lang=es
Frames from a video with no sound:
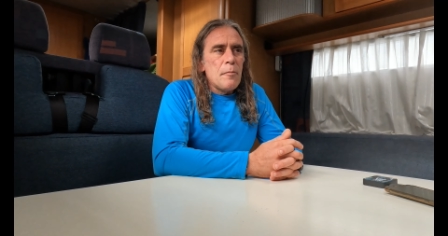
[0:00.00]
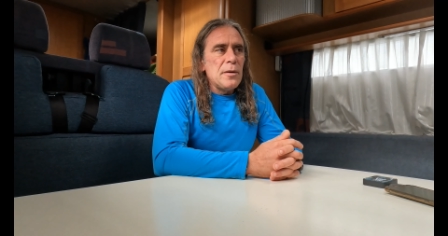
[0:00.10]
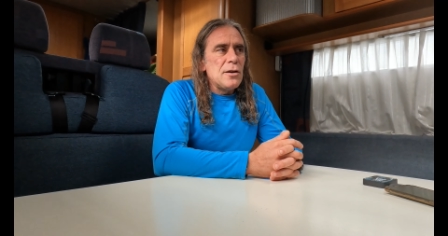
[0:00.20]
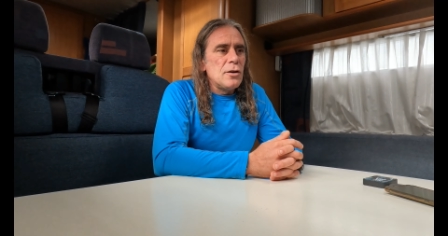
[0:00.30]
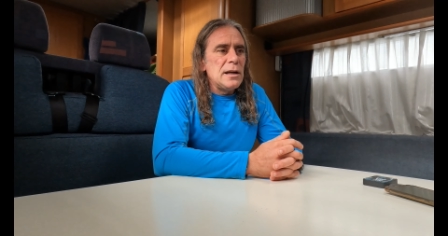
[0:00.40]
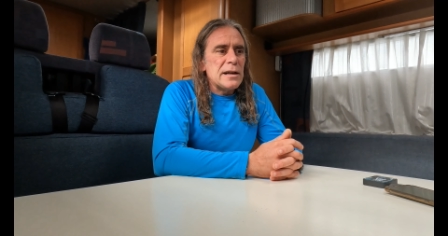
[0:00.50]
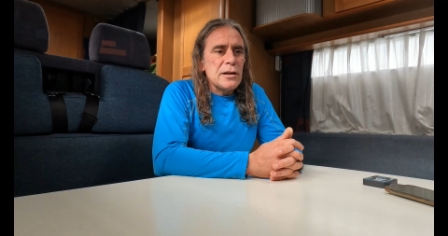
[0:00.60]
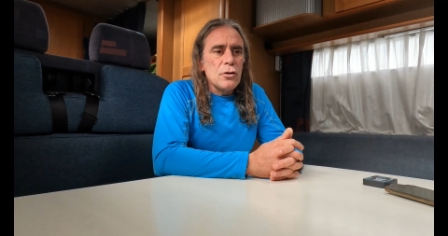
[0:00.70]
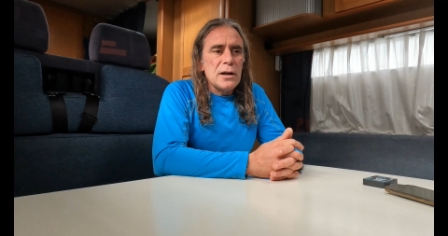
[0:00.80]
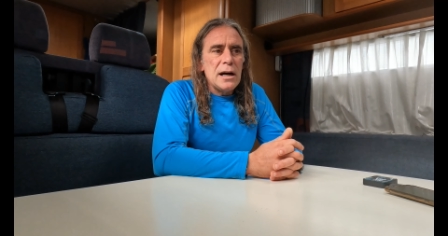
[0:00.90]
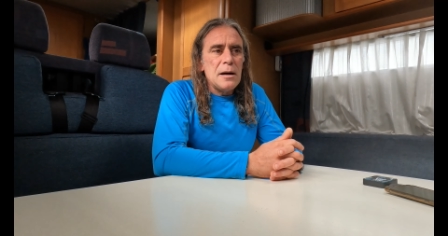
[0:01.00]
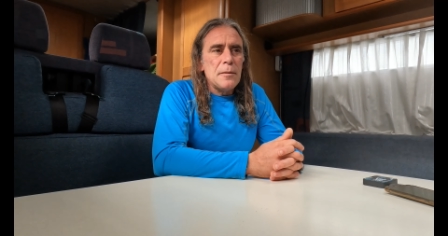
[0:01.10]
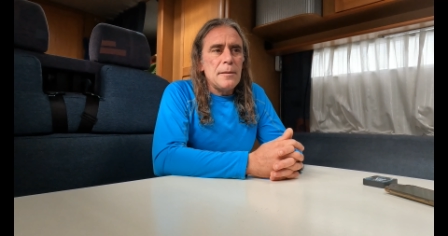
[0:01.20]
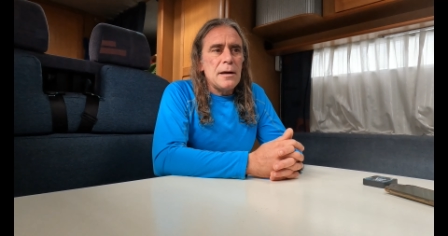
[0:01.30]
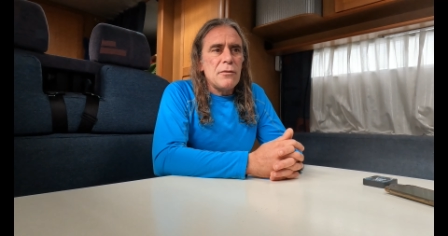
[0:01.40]
Pero en La Rioja
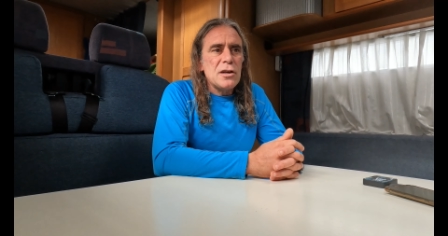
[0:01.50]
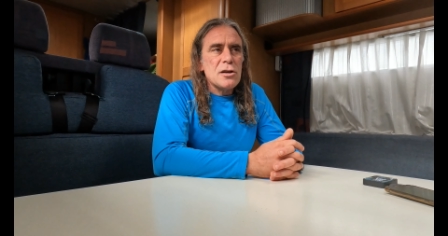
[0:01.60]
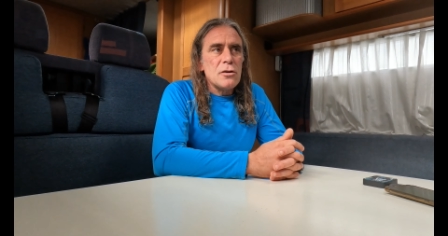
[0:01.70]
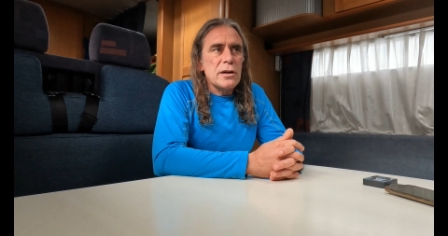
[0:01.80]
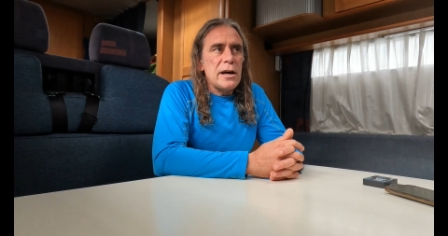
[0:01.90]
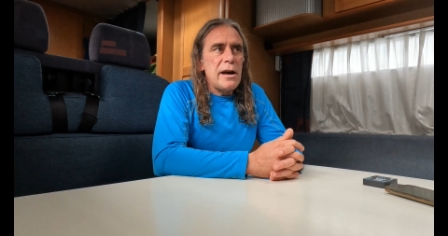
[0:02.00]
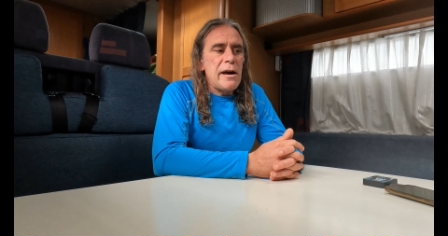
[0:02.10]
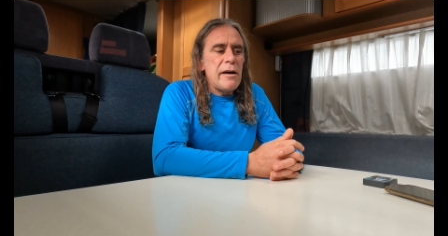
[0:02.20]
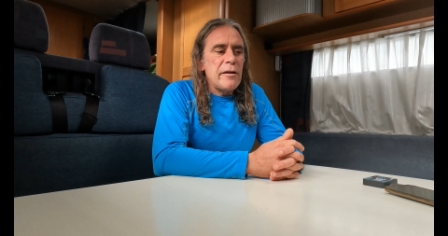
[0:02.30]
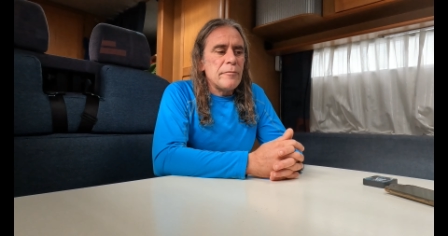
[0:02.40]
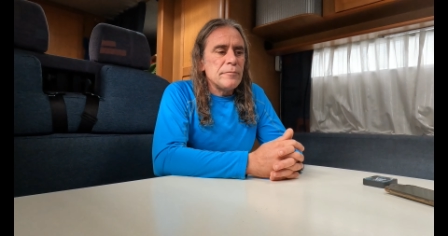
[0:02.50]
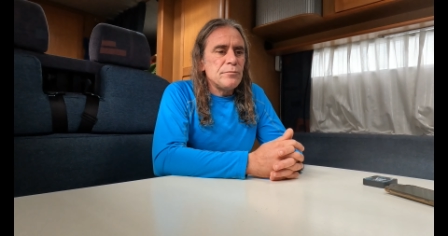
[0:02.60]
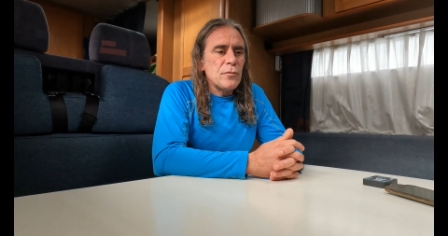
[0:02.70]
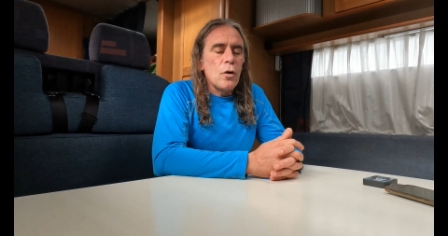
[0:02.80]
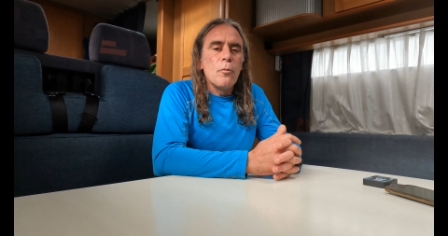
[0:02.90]
me habían dicho que mm,
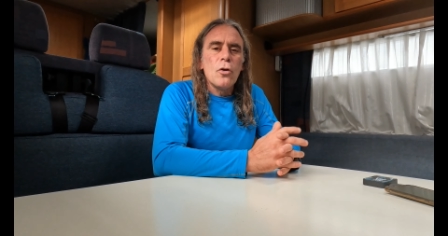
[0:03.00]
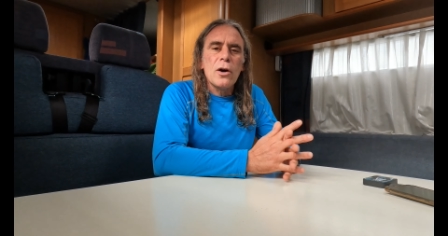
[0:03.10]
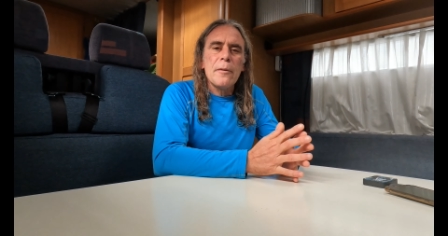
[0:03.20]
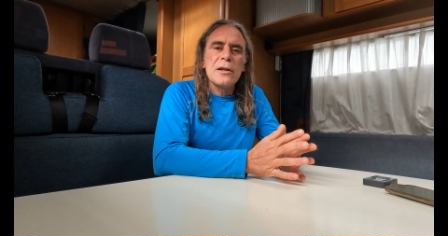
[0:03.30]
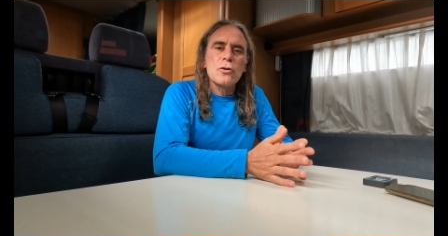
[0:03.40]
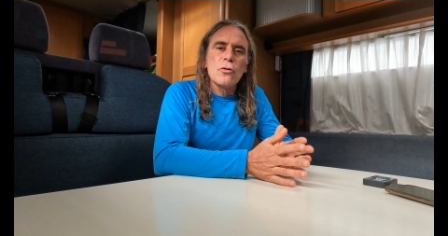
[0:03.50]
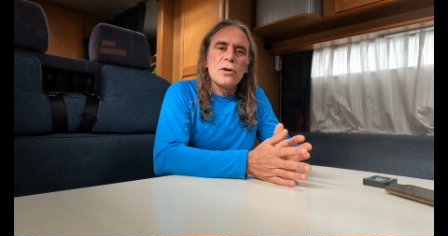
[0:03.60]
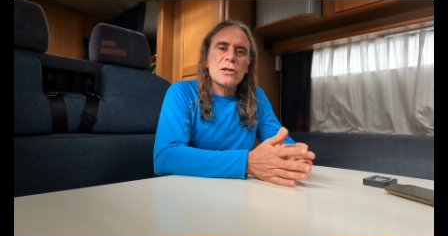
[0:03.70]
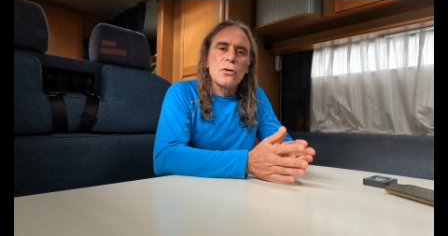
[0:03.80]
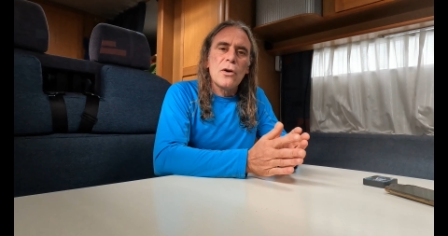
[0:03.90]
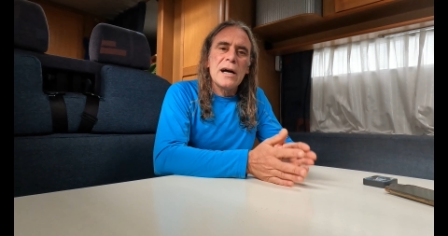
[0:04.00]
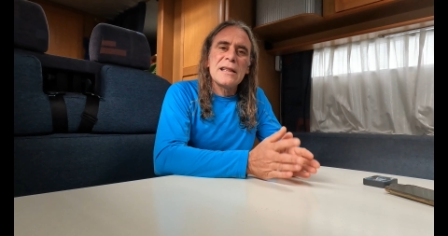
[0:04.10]
homologaban todo esto